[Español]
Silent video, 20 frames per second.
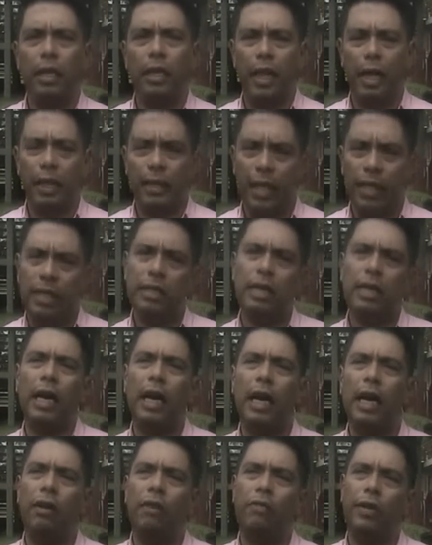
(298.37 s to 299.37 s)
tratar de
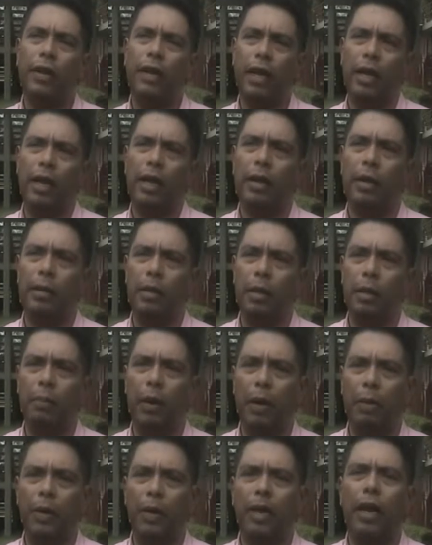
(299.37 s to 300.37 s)
sacar la feria de,
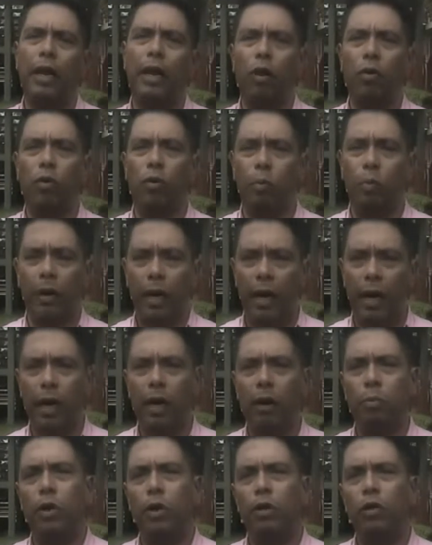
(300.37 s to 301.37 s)
Palmira, recuperar
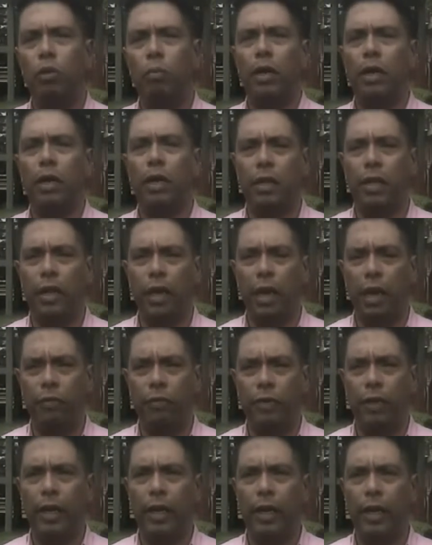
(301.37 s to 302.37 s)
el buen nombre que tiene la
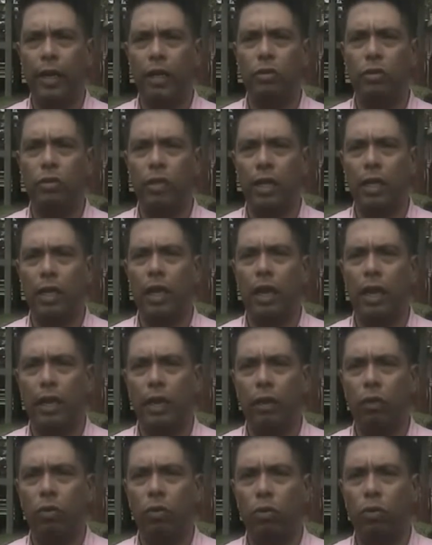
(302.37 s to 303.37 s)
Feria Nacional de la
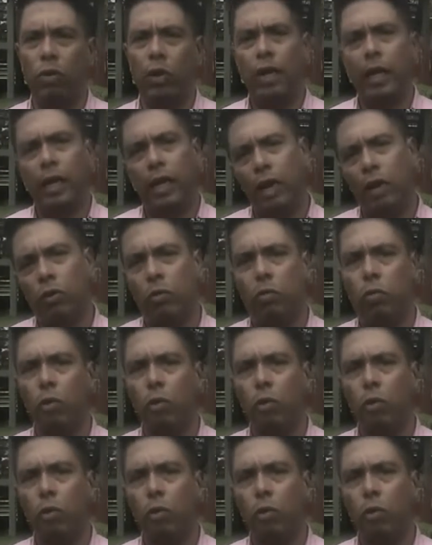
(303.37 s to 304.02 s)
Agricultura que en algún